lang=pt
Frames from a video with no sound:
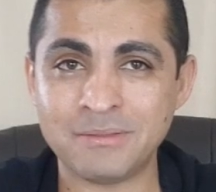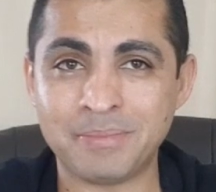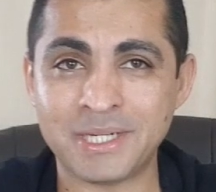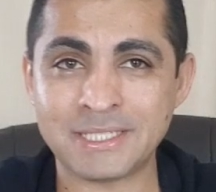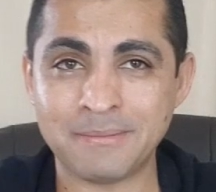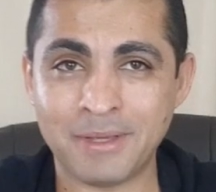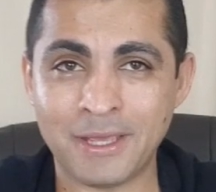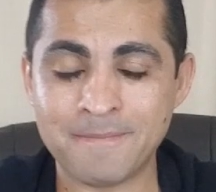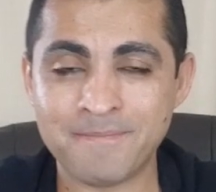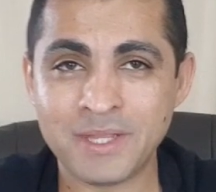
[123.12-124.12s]
de empresa
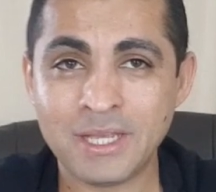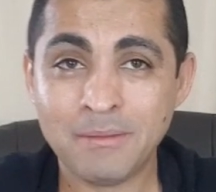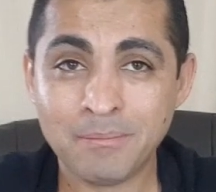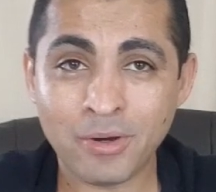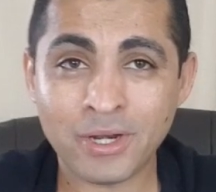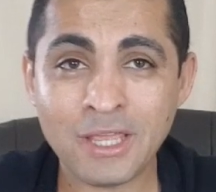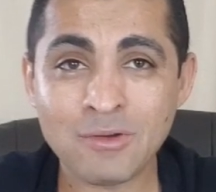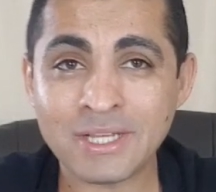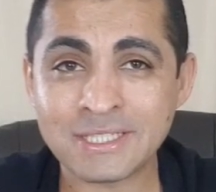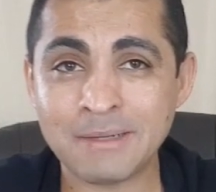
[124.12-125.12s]
MEI. Porém,
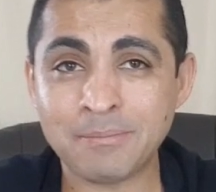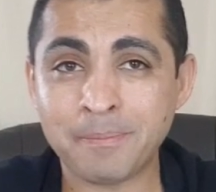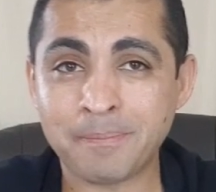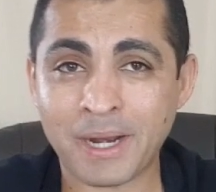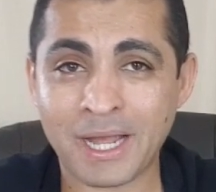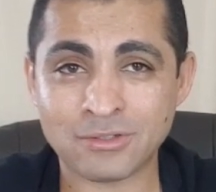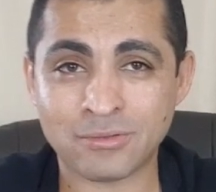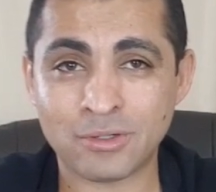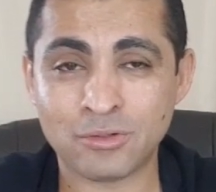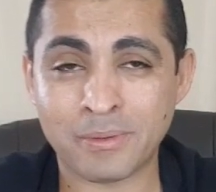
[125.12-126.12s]
um exemplo
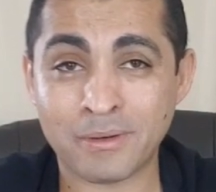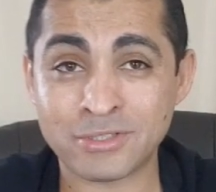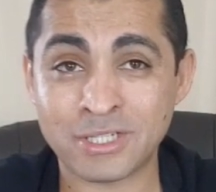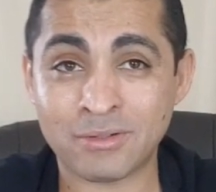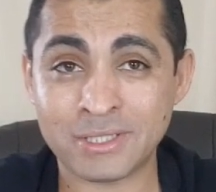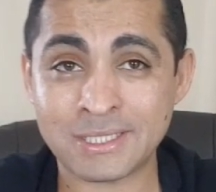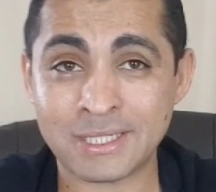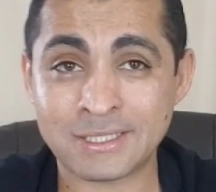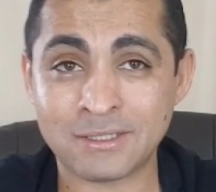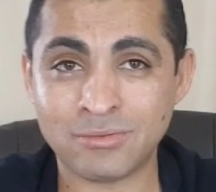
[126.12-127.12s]
prático que eu dou para você quanto a essa
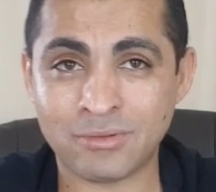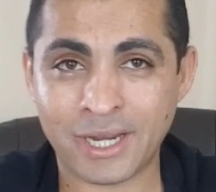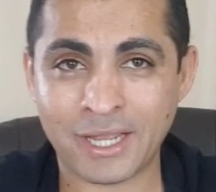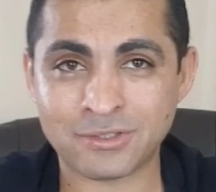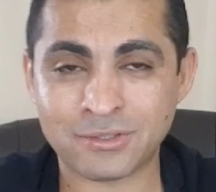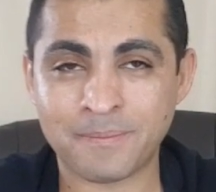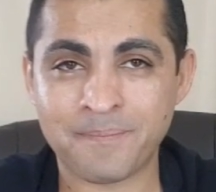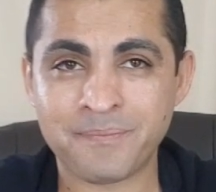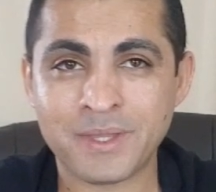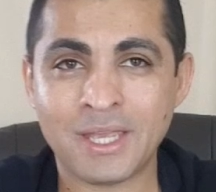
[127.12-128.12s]
questão do crédito
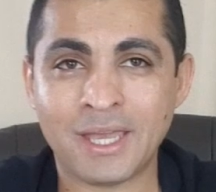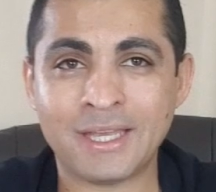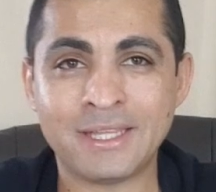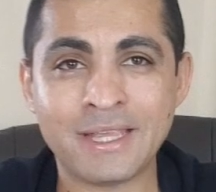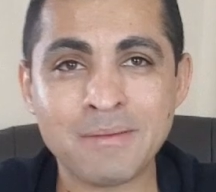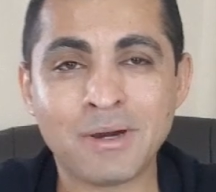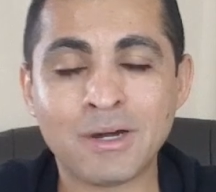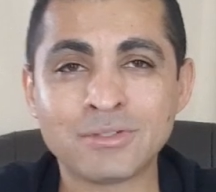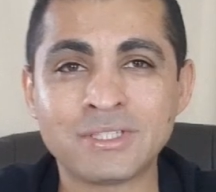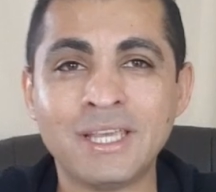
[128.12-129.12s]
é que tem
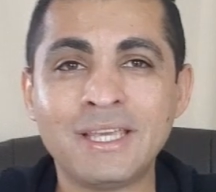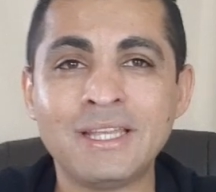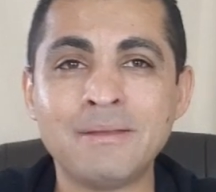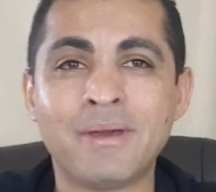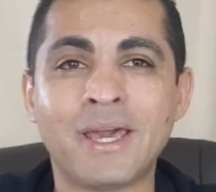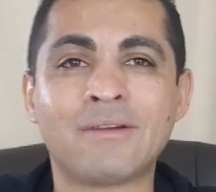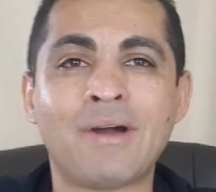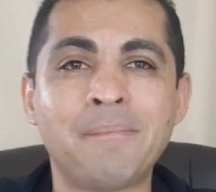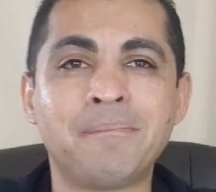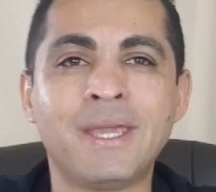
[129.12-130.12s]
bancos aí que liberam
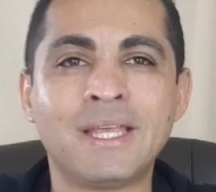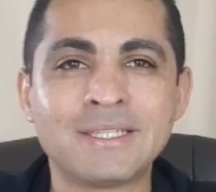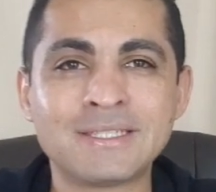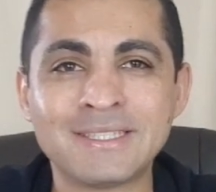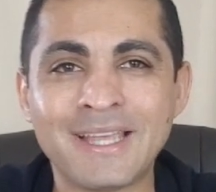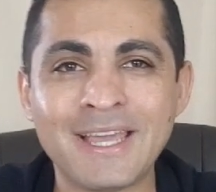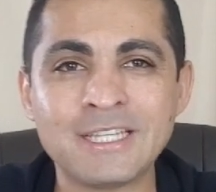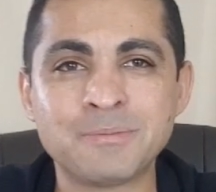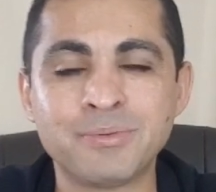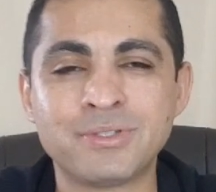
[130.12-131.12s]
apenas
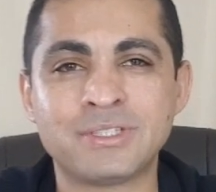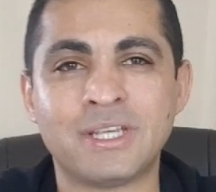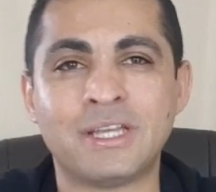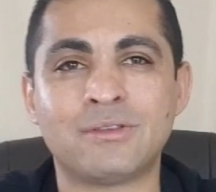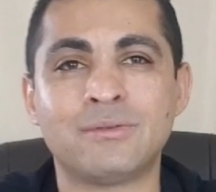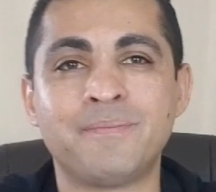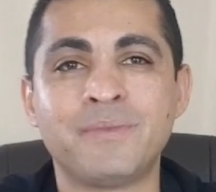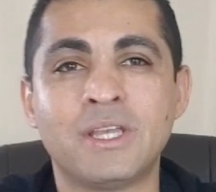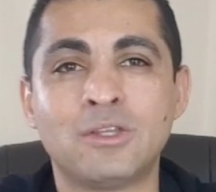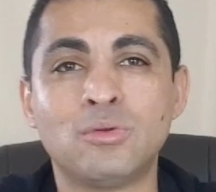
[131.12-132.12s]
10%
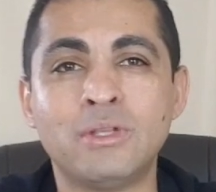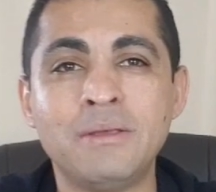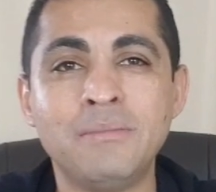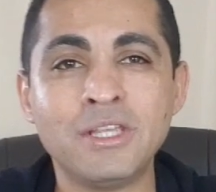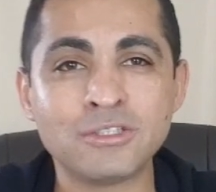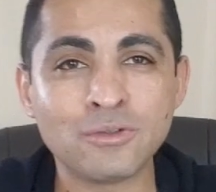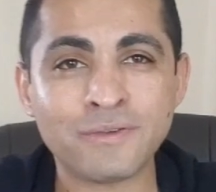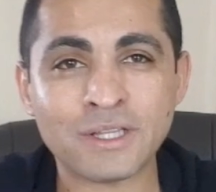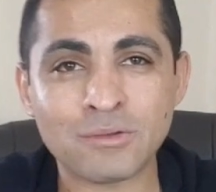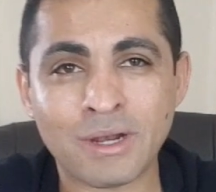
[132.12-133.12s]
do limite do
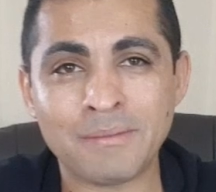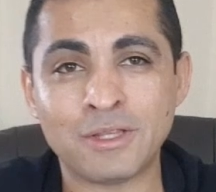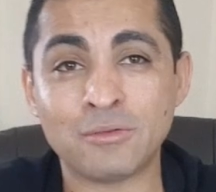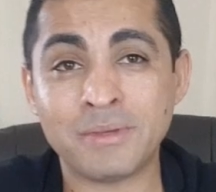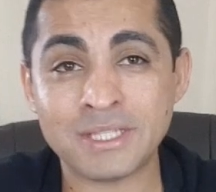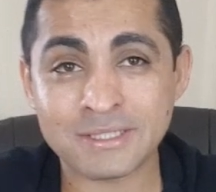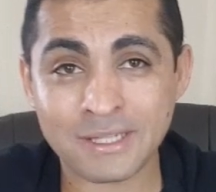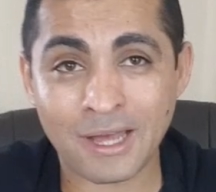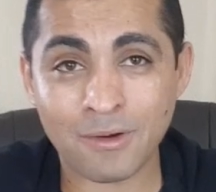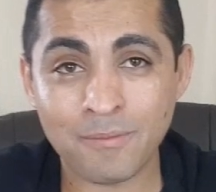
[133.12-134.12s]
faturamento
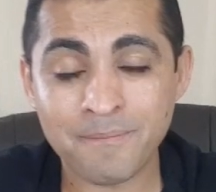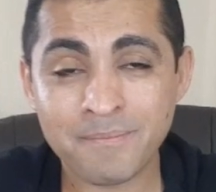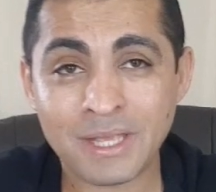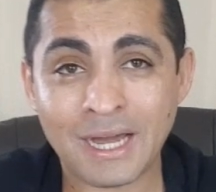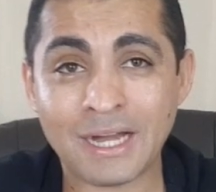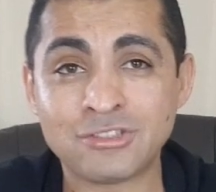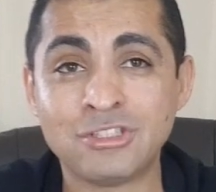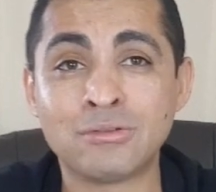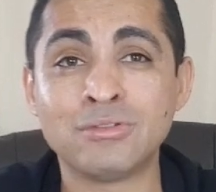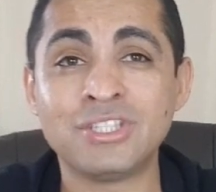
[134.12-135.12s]
mensal a
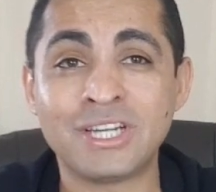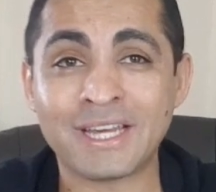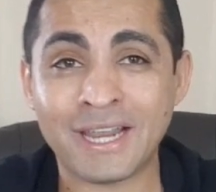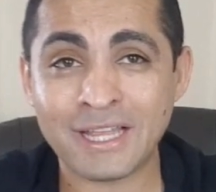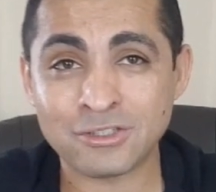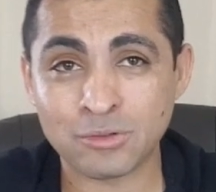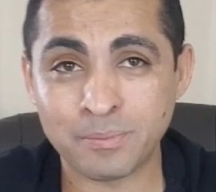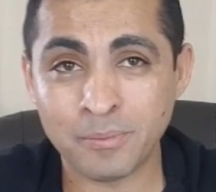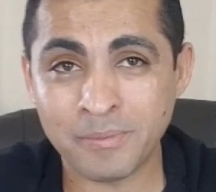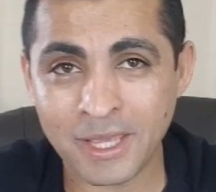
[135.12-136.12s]
título de crédito
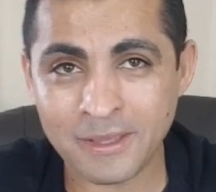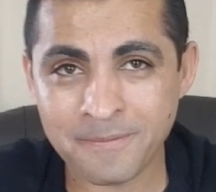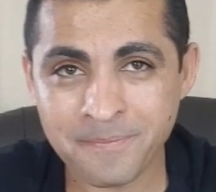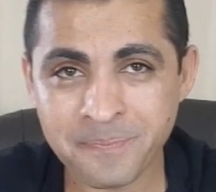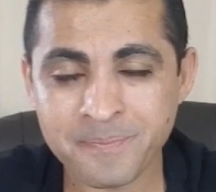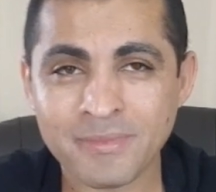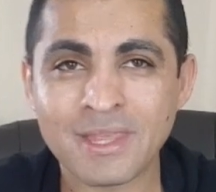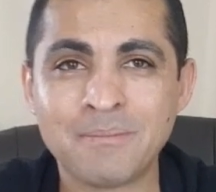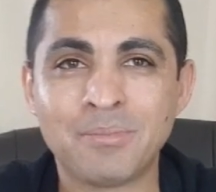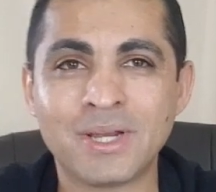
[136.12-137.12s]
por MEI.
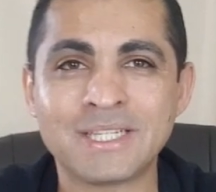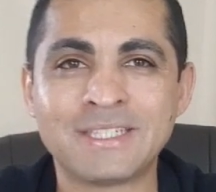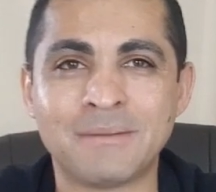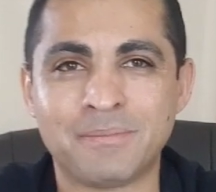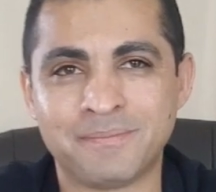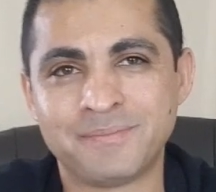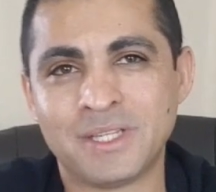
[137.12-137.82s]
Por exemplo,